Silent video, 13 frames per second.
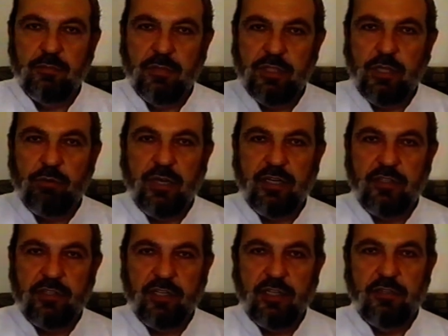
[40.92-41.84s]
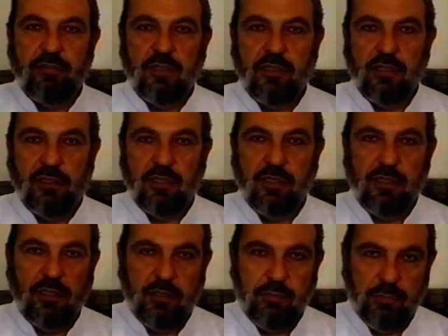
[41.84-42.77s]
بيقدر الواحد يصلي
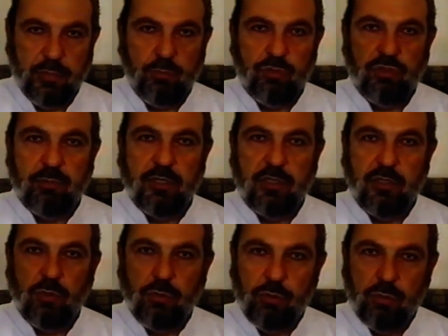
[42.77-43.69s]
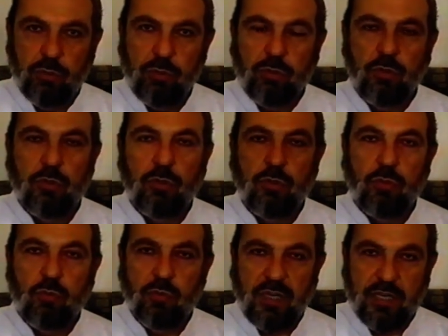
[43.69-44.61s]
آه، بموجبها الظهر
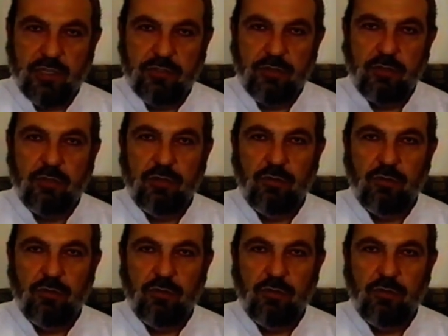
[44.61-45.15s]
والعصر